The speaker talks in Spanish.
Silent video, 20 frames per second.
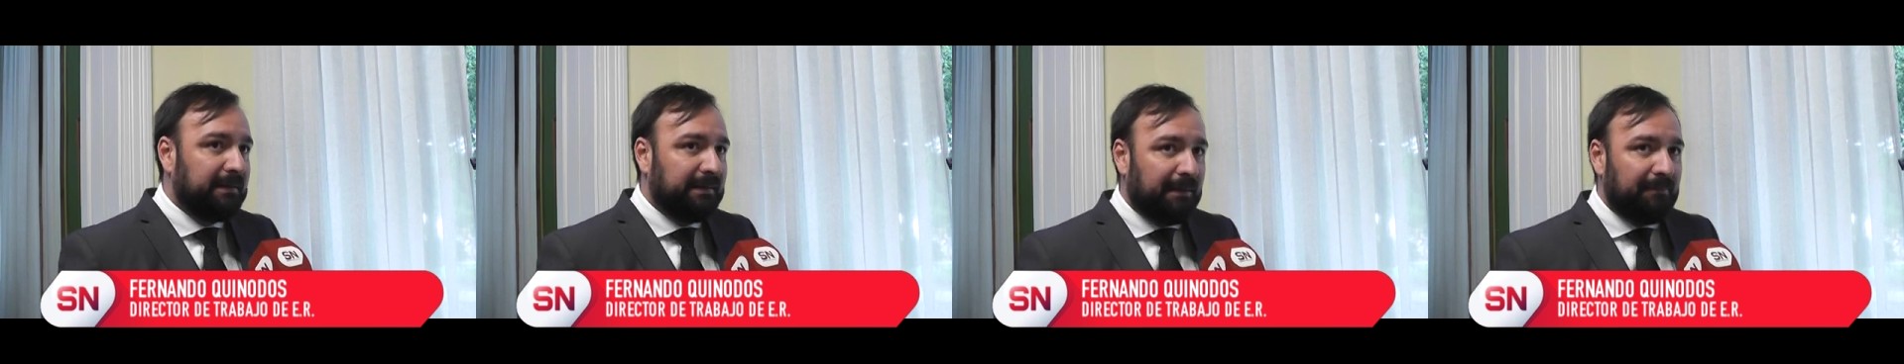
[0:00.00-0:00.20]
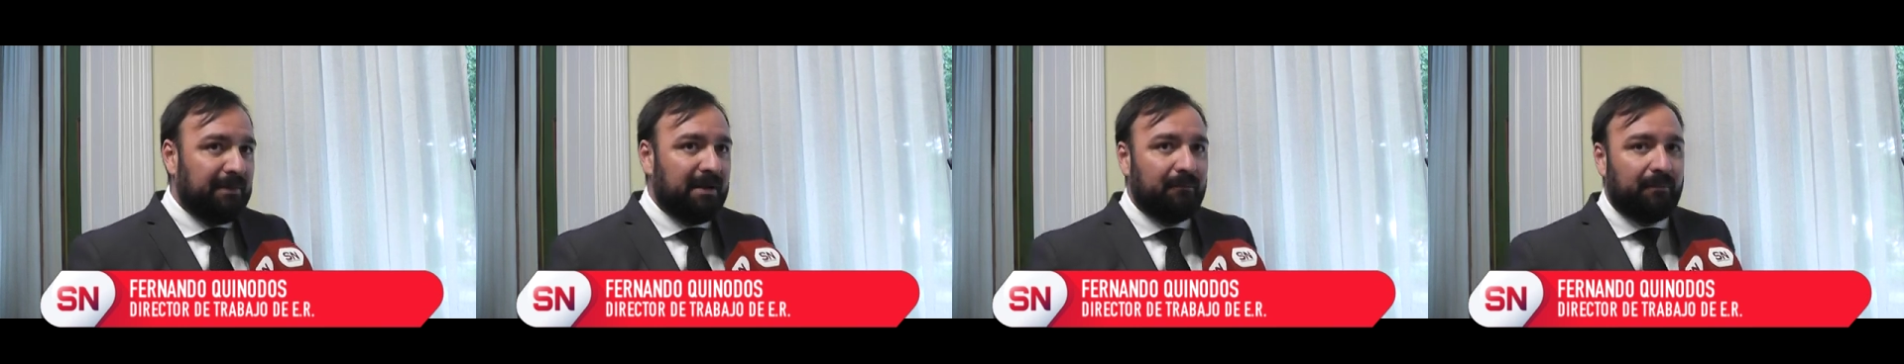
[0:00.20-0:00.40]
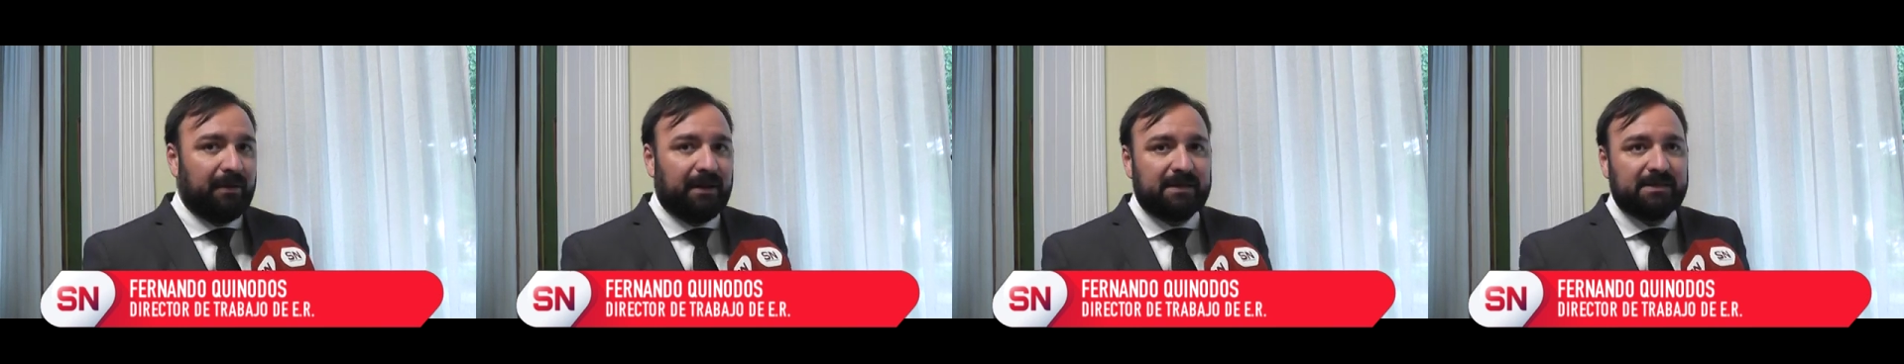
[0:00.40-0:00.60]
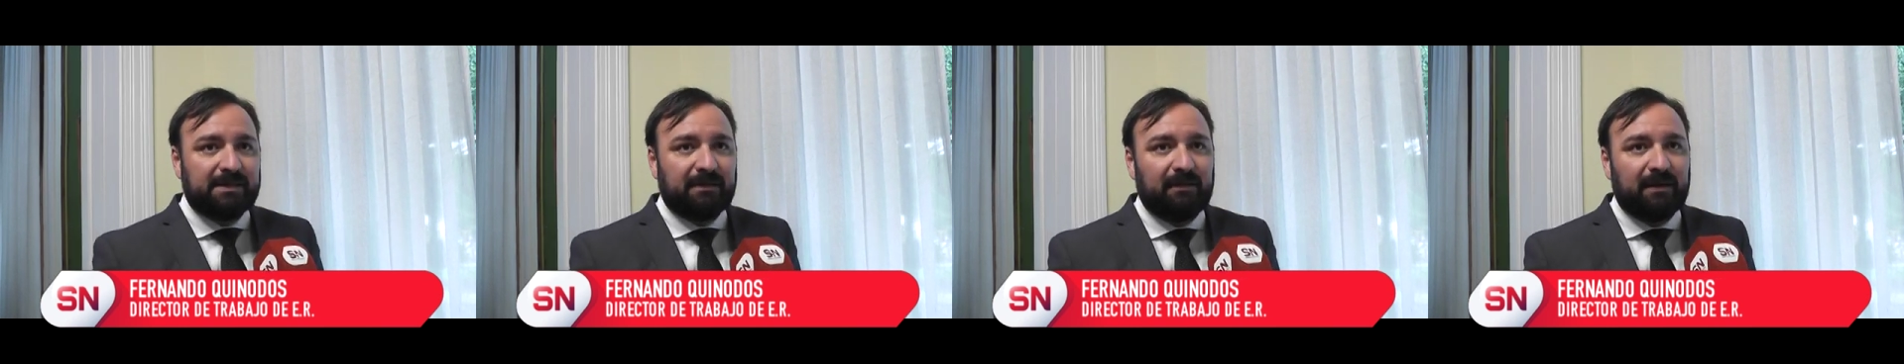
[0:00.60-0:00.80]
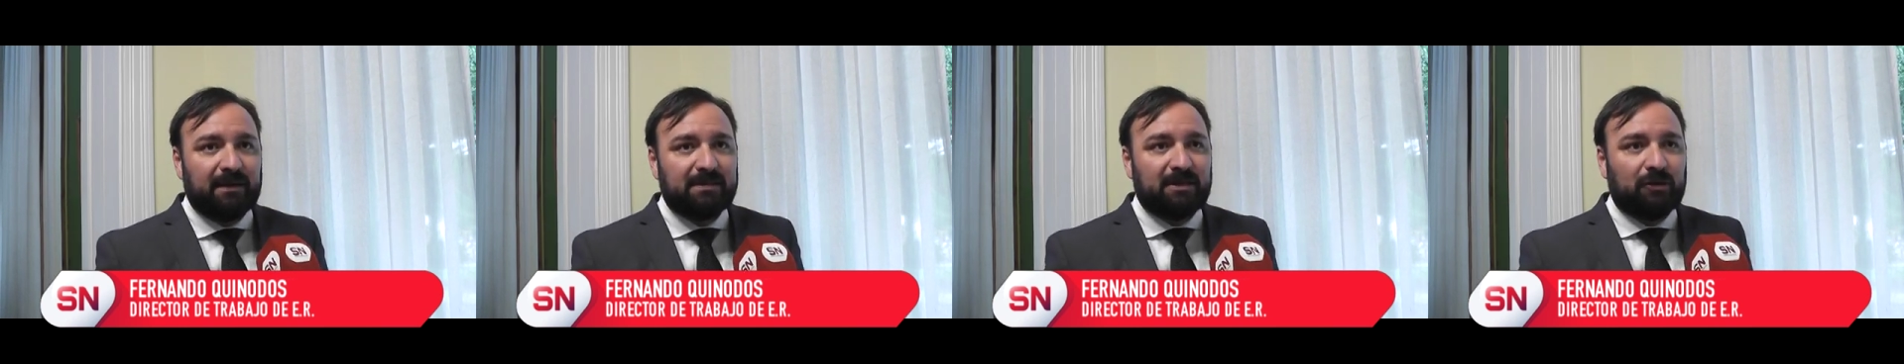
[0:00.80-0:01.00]
también para
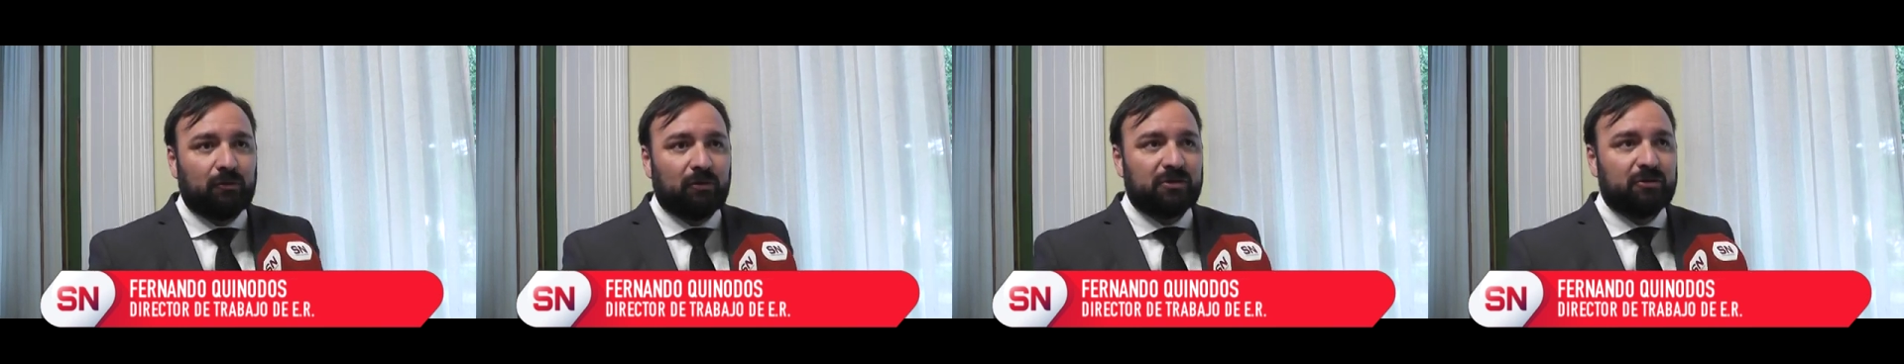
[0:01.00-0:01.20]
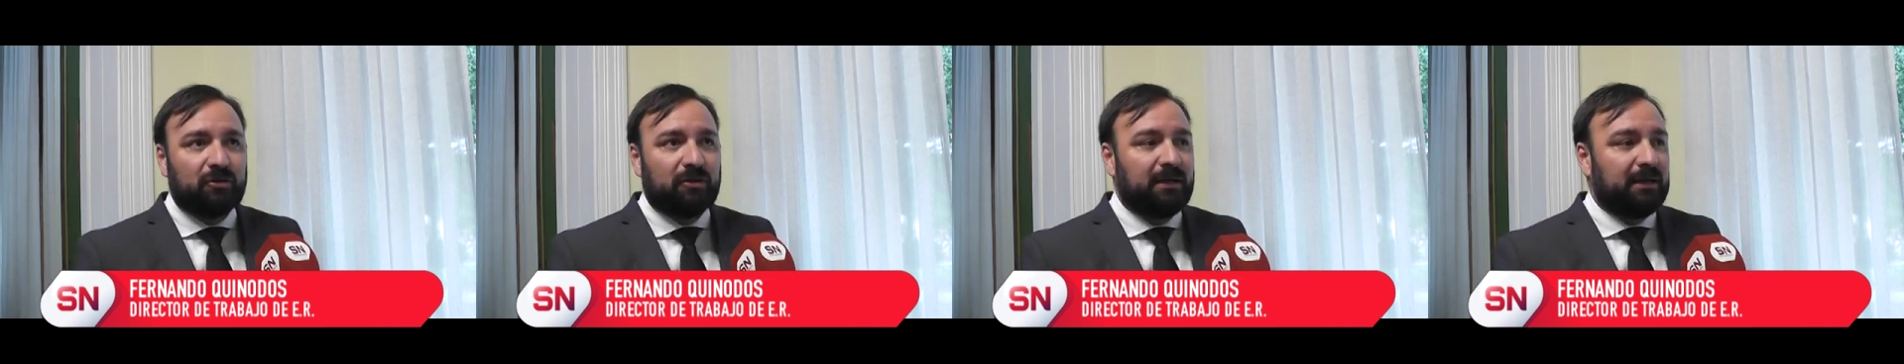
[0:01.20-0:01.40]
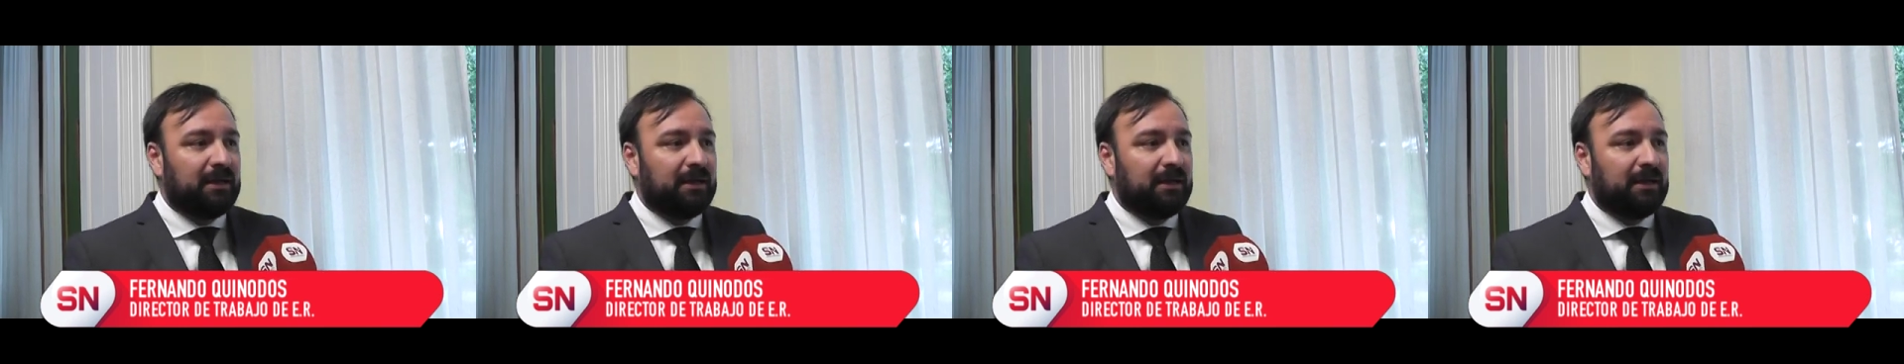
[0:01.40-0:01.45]
saber la situación